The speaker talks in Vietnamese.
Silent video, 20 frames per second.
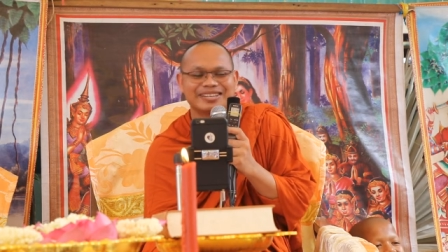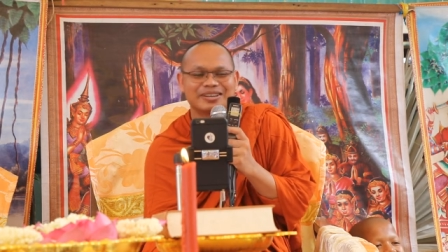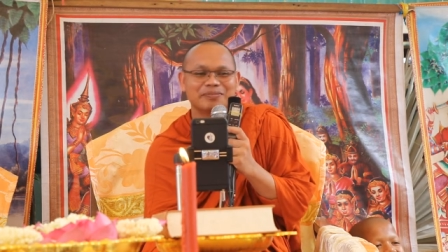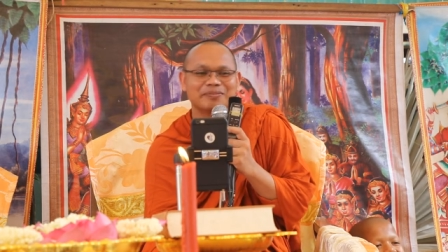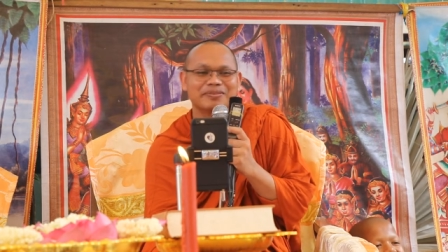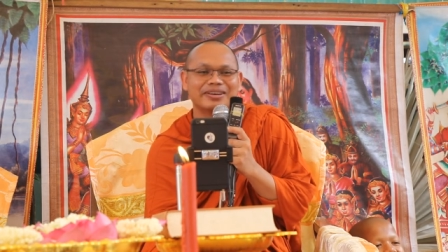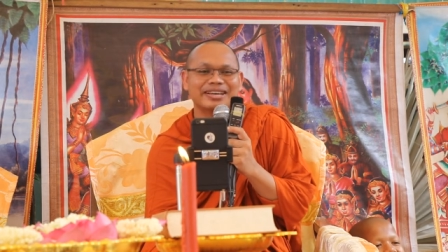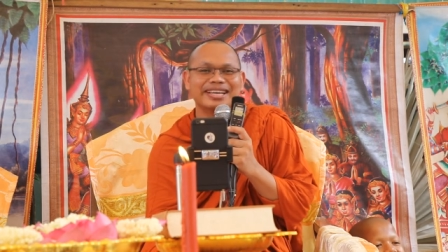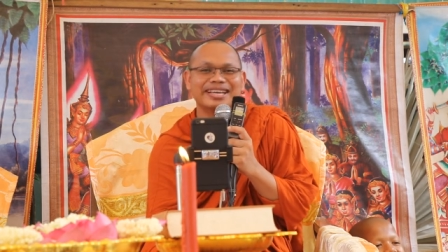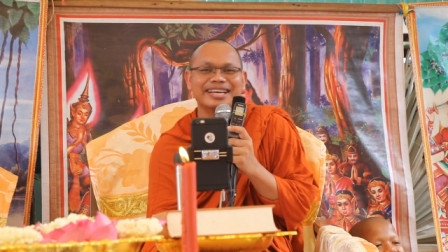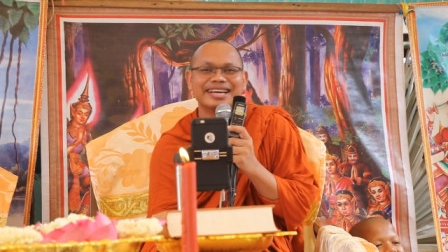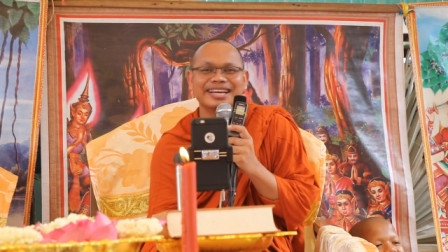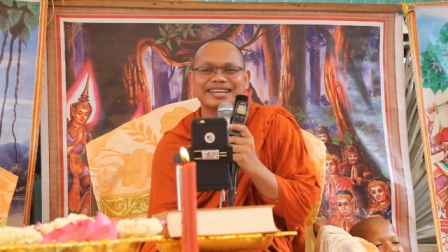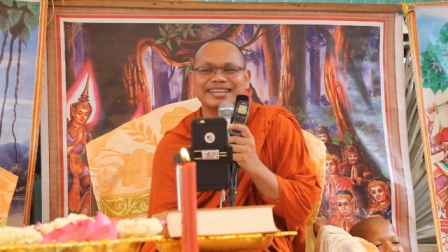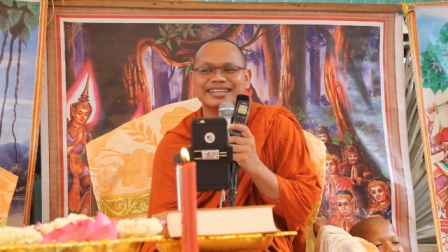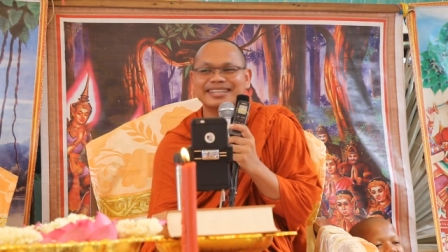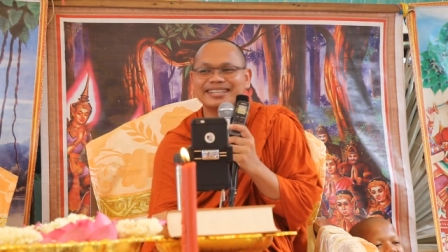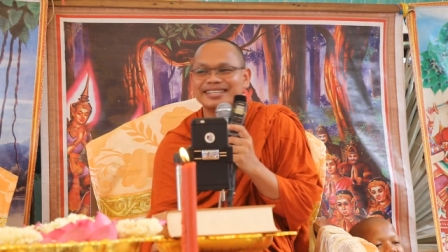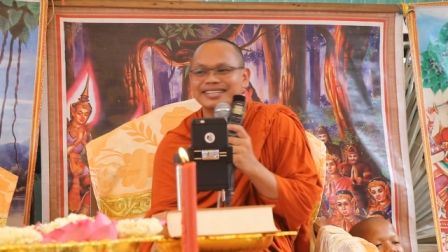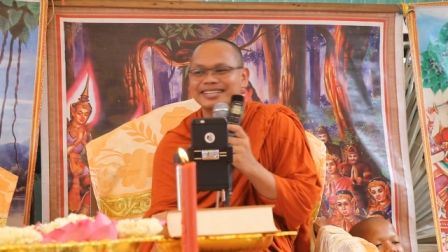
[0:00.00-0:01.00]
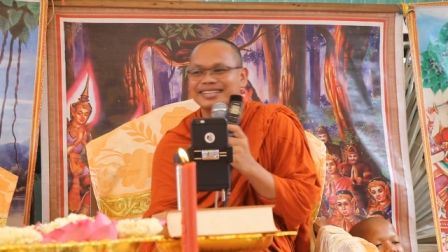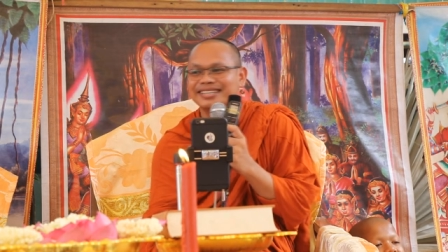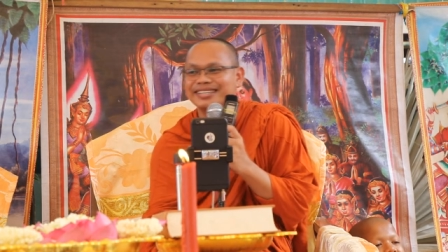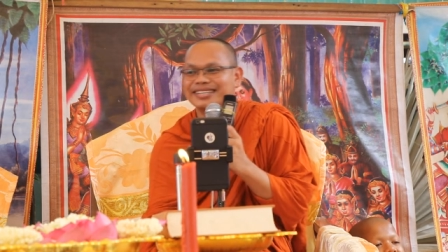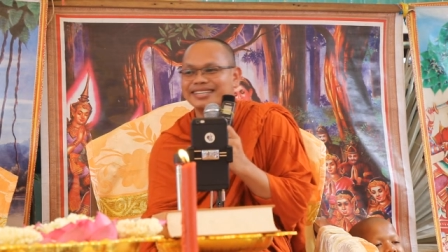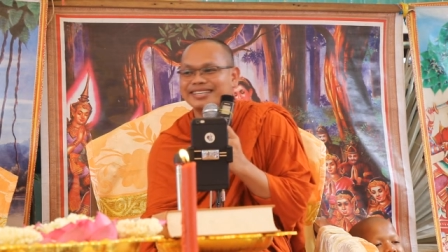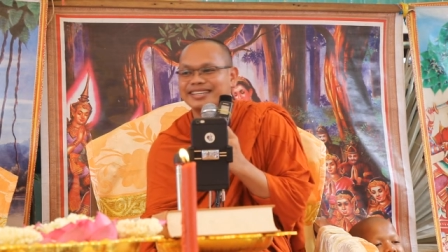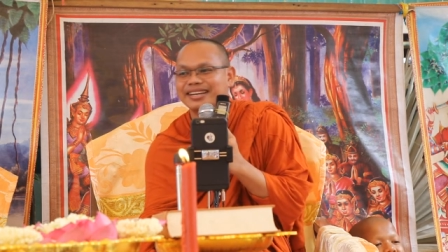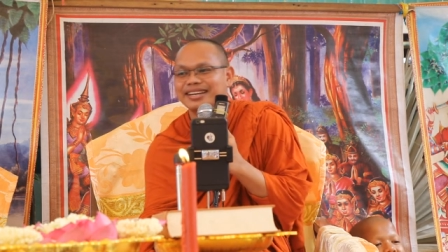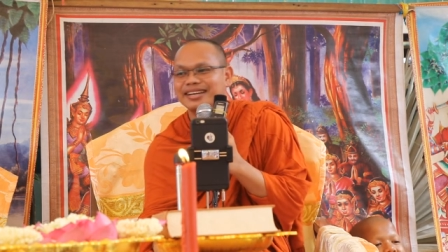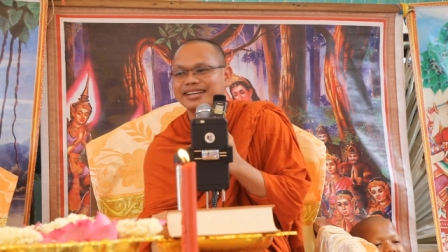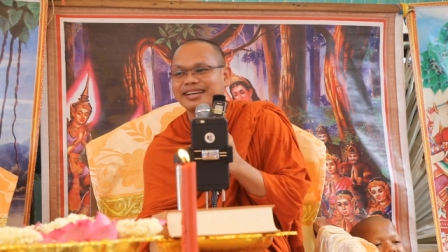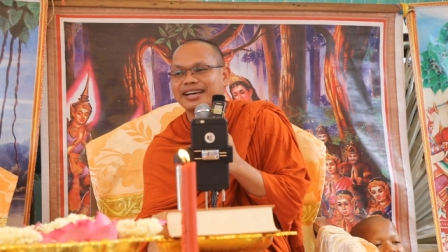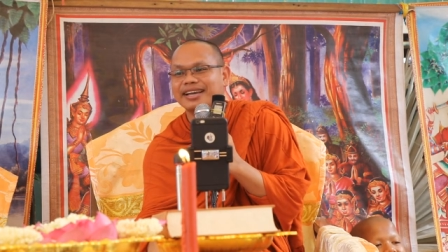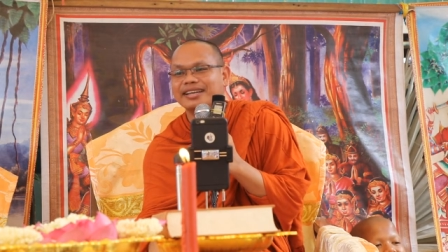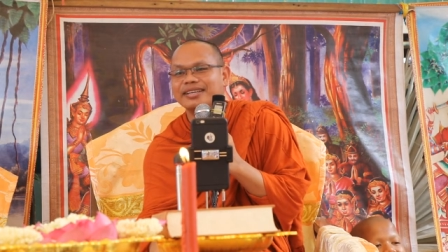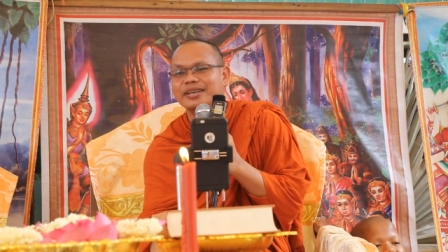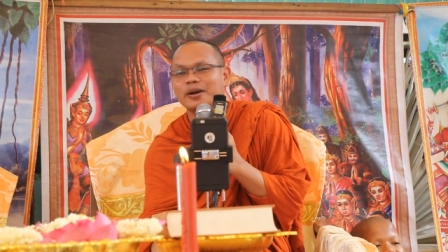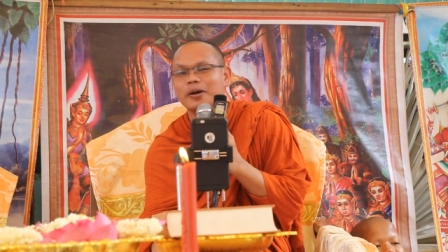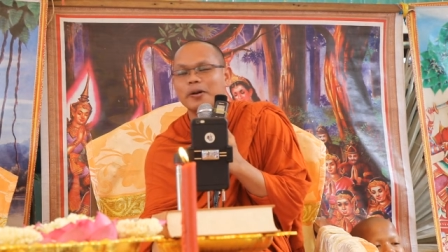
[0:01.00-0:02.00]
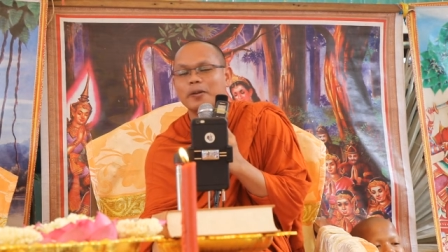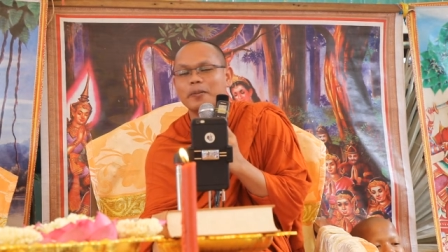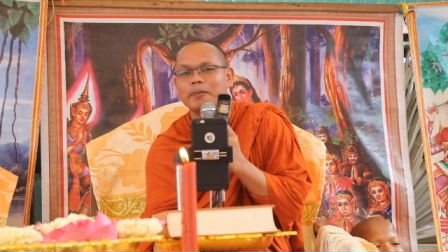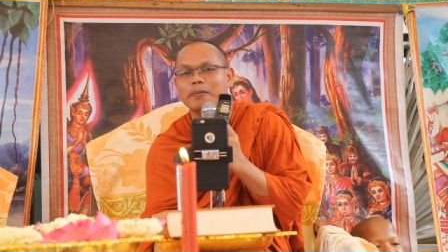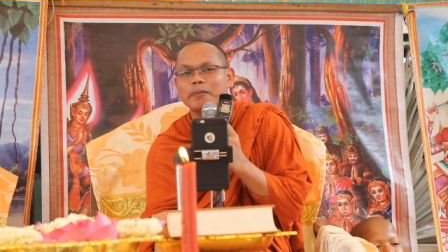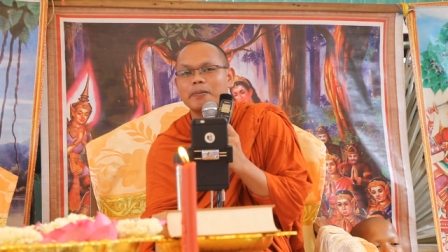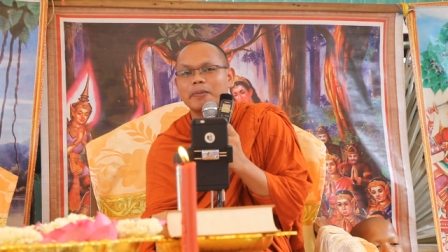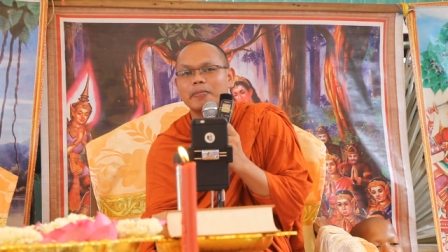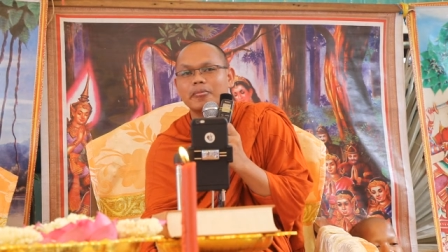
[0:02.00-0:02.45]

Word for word: cầm yên lư ấy nhôm